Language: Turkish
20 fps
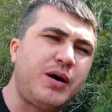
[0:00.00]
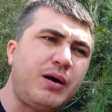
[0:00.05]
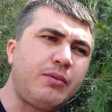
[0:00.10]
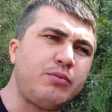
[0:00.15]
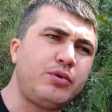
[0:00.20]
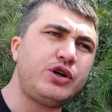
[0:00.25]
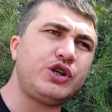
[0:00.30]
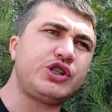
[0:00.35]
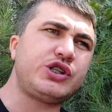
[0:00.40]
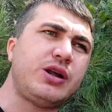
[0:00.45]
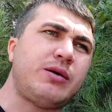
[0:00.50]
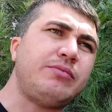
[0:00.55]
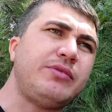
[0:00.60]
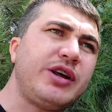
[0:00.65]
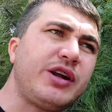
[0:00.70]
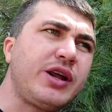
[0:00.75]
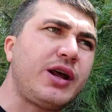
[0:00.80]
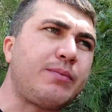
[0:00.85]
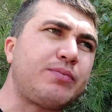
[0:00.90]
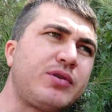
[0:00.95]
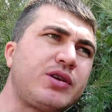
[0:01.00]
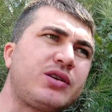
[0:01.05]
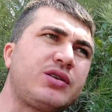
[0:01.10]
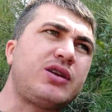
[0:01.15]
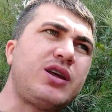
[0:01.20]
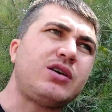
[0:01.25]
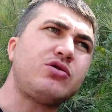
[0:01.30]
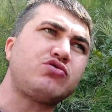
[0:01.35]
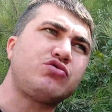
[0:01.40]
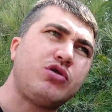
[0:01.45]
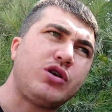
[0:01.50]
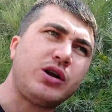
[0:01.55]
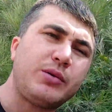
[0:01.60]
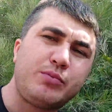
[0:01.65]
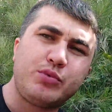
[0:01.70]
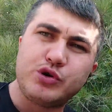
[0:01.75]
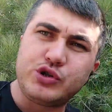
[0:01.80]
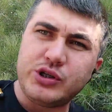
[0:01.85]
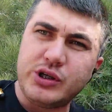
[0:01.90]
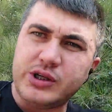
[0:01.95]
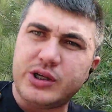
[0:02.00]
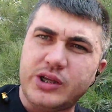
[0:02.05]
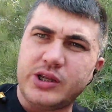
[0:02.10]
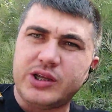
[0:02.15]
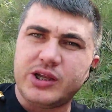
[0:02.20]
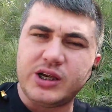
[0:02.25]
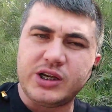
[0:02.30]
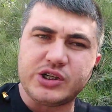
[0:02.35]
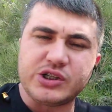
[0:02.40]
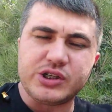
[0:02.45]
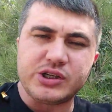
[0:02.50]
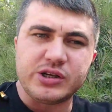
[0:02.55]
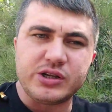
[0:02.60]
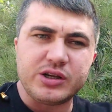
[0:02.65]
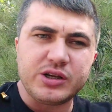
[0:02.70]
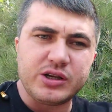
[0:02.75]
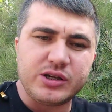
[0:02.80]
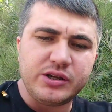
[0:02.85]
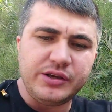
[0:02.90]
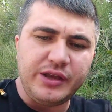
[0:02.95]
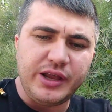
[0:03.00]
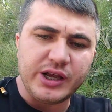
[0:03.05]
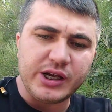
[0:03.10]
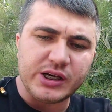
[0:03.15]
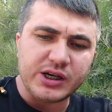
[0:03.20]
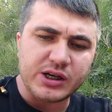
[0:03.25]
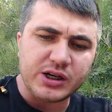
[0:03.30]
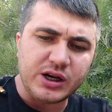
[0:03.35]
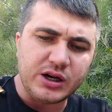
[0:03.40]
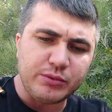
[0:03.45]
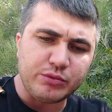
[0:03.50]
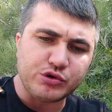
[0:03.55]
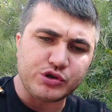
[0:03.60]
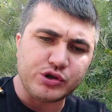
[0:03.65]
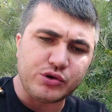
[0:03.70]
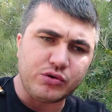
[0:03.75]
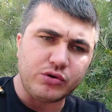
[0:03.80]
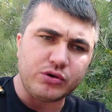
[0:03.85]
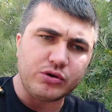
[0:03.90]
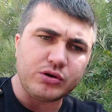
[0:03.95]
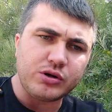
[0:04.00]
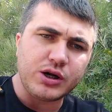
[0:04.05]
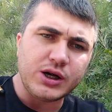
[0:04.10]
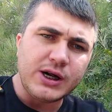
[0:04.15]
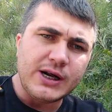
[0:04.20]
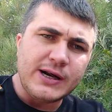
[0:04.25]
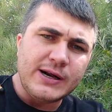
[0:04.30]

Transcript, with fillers: Ben bu işlemleri yaptıktan sonra bujiyi de değiştirdik. NGK buji koyduk.